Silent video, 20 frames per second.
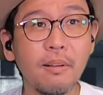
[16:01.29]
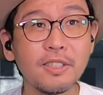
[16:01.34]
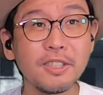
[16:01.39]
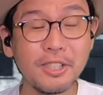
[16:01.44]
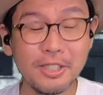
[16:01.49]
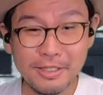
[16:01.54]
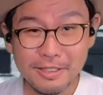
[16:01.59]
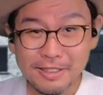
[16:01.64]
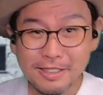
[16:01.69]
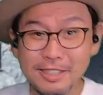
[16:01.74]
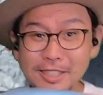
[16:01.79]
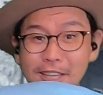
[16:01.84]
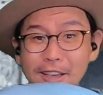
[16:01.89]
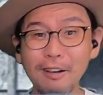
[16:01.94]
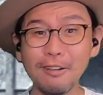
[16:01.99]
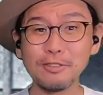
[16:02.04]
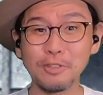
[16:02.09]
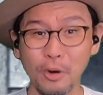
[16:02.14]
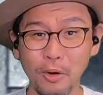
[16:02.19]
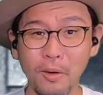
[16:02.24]
死ん
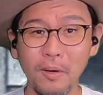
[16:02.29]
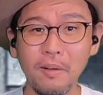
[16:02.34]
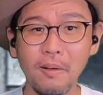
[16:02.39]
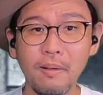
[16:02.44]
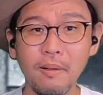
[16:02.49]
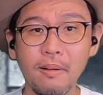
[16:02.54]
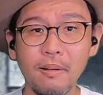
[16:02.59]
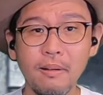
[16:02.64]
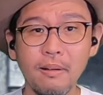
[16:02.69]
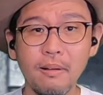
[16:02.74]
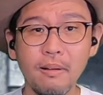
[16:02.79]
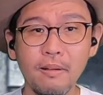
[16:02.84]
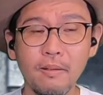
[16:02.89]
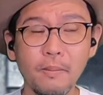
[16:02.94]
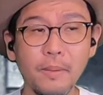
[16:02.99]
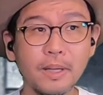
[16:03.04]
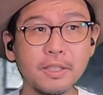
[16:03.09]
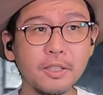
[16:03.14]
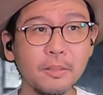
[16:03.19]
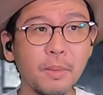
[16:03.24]
じゃうの
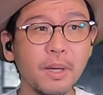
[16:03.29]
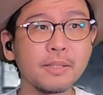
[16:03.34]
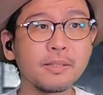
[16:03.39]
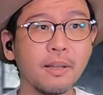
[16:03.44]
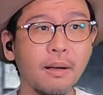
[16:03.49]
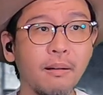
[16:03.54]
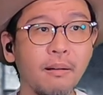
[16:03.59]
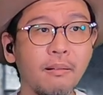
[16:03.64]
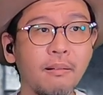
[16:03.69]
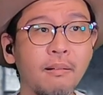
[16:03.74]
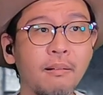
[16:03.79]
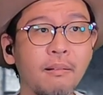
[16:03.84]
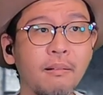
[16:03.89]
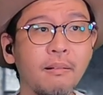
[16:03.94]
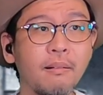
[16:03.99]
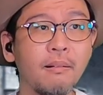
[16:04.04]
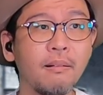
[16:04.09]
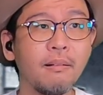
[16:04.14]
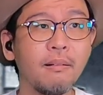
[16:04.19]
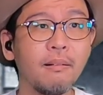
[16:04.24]
マキマさん。
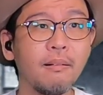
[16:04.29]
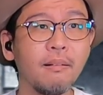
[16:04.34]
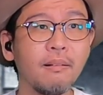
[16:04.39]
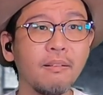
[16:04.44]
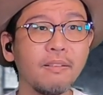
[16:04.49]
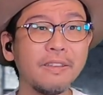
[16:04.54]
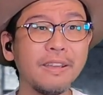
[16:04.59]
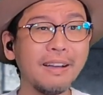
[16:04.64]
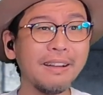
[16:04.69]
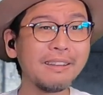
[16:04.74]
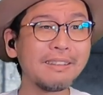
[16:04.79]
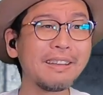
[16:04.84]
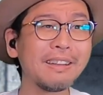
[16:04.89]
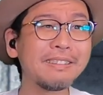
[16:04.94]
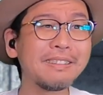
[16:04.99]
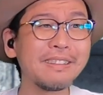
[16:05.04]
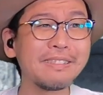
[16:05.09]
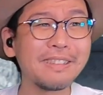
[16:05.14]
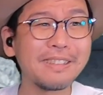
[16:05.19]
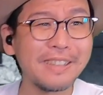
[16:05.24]
いやいや
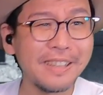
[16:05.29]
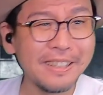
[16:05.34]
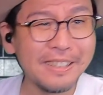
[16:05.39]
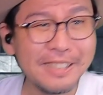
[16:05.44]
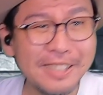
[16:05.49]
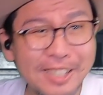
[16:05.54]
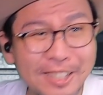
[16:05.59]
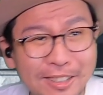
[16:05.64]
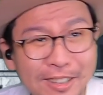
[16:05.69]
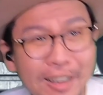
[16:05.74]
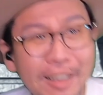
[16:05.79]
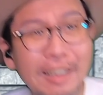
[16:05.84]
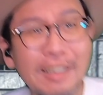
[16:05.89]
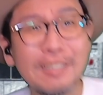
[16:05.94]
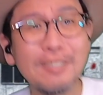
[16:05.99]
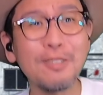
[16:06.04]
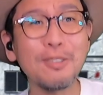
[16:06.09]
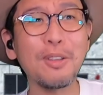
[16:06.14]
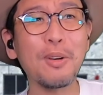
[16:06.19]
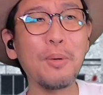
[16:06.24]
いやいや、天竺、
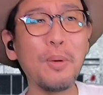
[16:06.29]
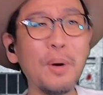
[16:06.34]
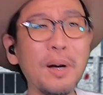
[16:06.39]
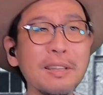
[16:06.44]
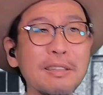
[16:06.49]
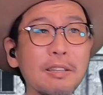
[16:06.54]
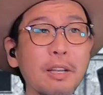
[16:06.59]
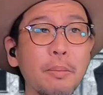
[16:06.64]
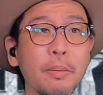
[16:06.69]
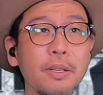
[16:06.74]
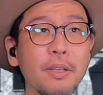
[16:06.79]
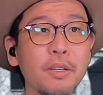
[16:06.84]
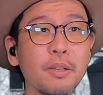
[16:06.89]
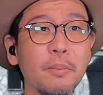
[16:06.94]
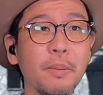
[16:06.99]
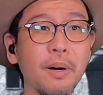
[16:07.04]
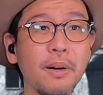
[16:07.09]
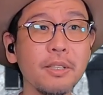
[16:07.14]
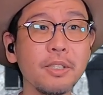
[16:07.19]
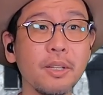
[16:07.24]
そんなご飯食べて
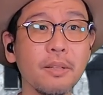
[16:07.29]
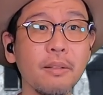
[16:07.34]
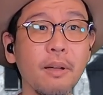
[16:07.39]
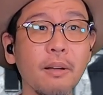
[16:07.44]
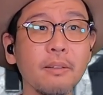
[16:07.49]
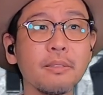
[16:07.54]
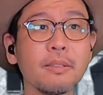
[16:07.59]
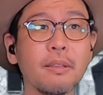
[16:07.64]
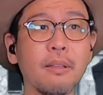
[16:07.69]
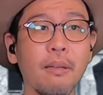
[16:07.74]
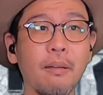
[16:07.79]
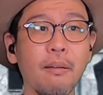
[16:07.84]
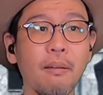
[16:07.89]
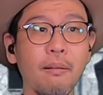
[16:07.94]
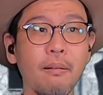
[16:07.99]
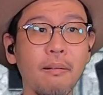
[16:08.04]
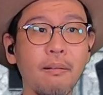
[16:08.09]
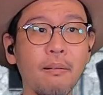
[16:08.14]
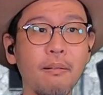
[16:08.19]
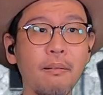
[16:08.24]
る場合じゃなくて。や